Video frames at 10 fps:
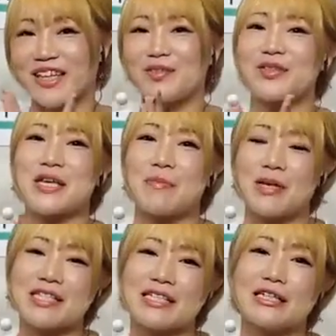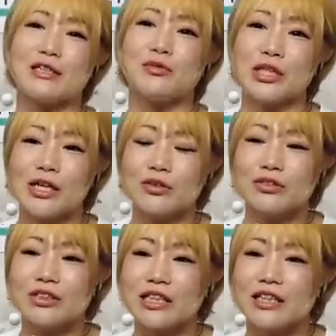りがとうございます。いや、でもね、
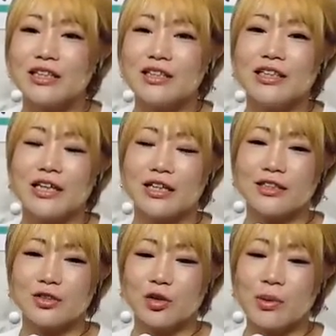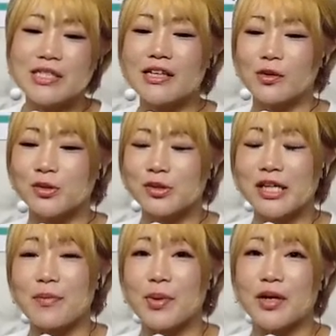本当に、まさかこの
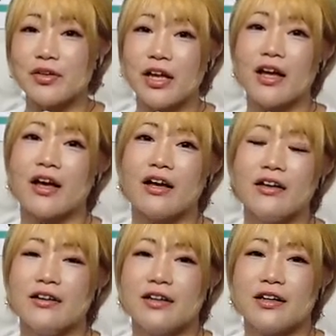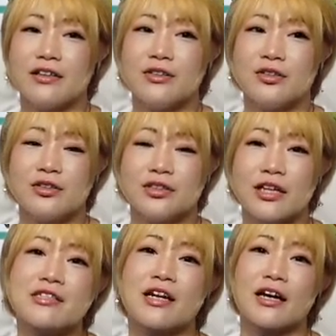タイミングで、
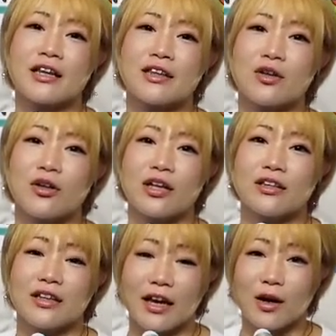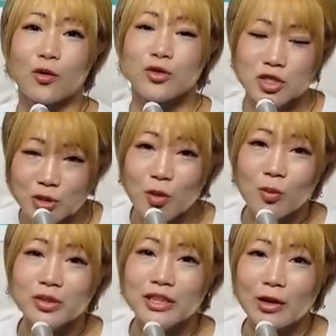奴らがやってくるなんてね、こっちも
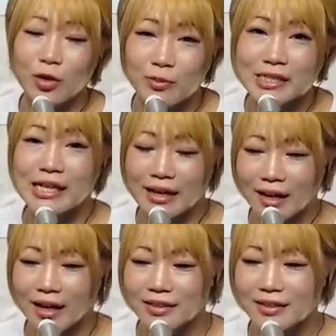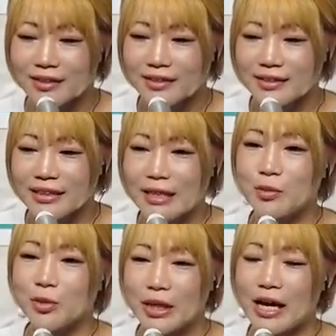思っておりませんが、で
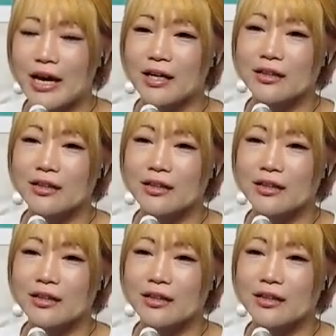もね、